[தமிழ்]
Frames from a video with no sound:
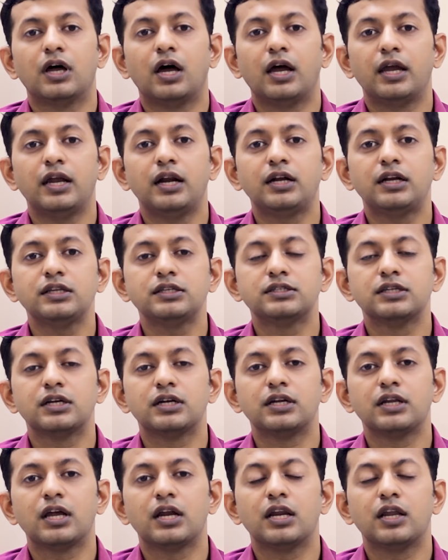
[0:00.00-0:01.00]
ஹயாட்டஸ்
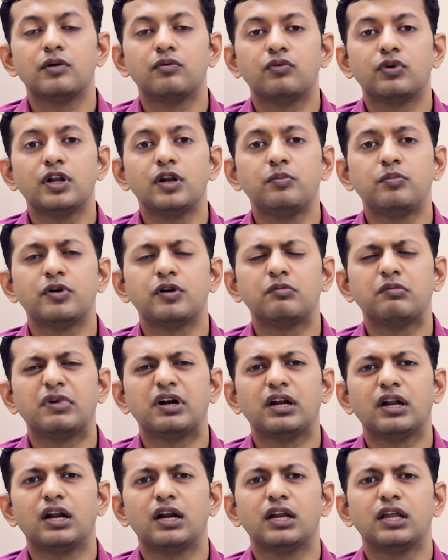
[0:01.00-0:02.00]
எர்னியாவில் உடல்
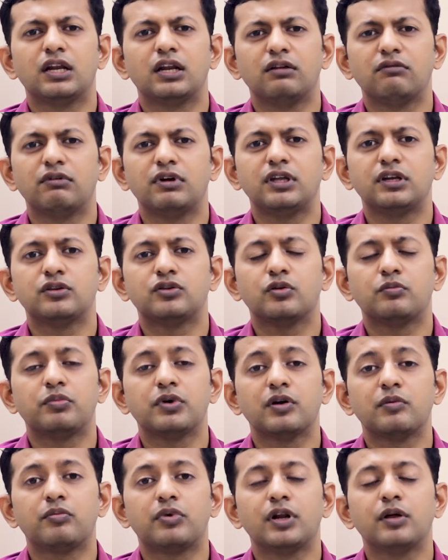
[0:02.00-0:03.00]
பருமனால் எல்லாம் வயிறு
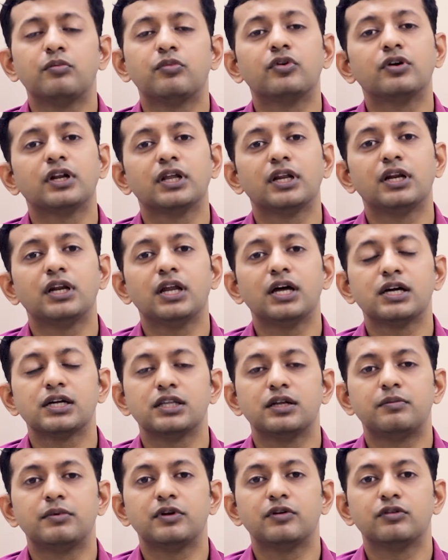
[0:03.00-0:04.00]
தொப்பக்குப்பெல்லாம் போட்டு என்ன
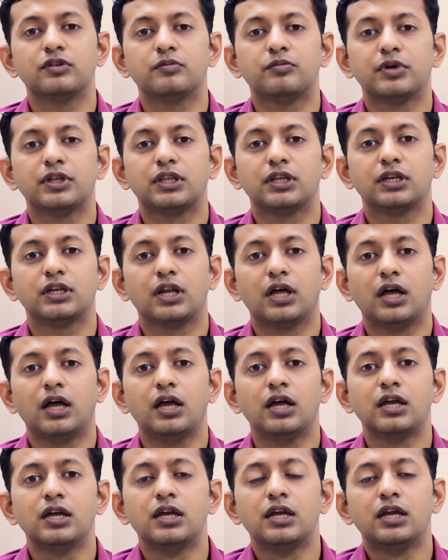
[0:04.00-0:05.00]
ஆகுது அப்படின்னு வந்து பார்த்திங்கன்னா
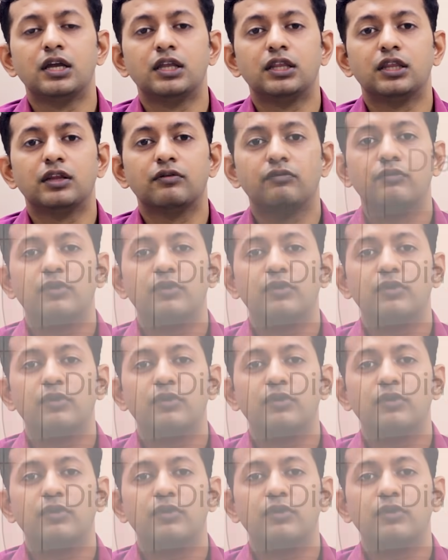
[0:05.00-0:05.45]
இந்த